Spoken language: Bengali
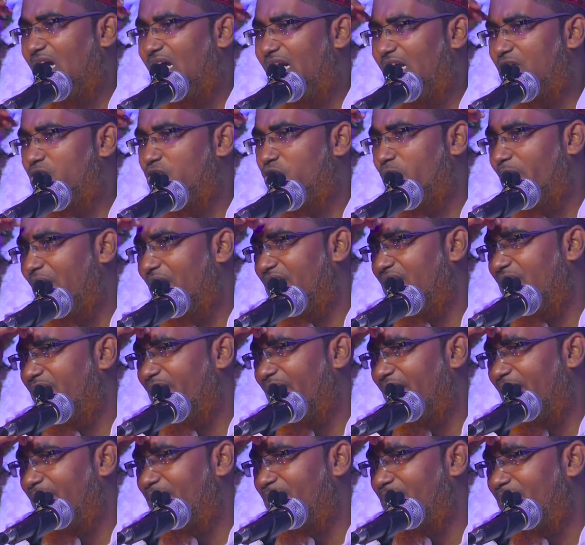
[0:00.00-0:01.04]
মাঝখানে চুমা
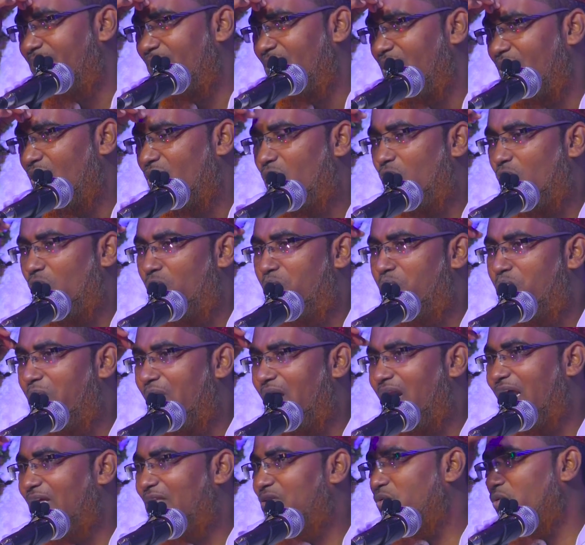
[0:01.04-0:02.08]
দেবে
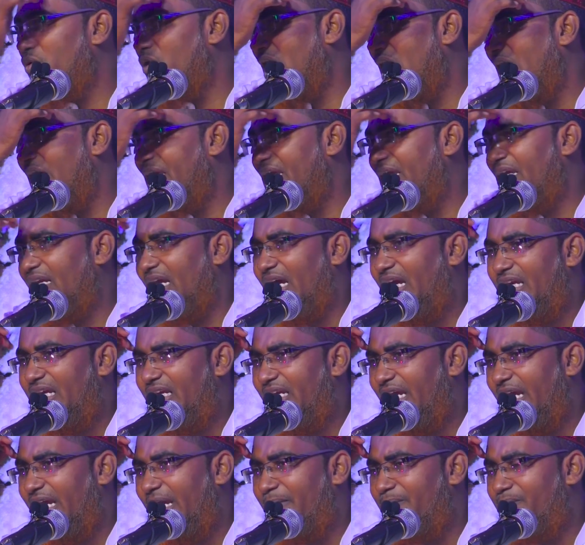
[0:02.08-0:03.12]
কুব্বালাতুল
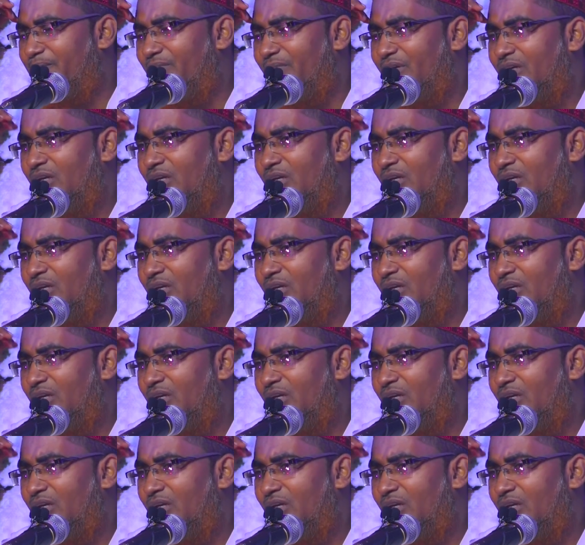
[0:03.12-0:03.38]
আইনাইনে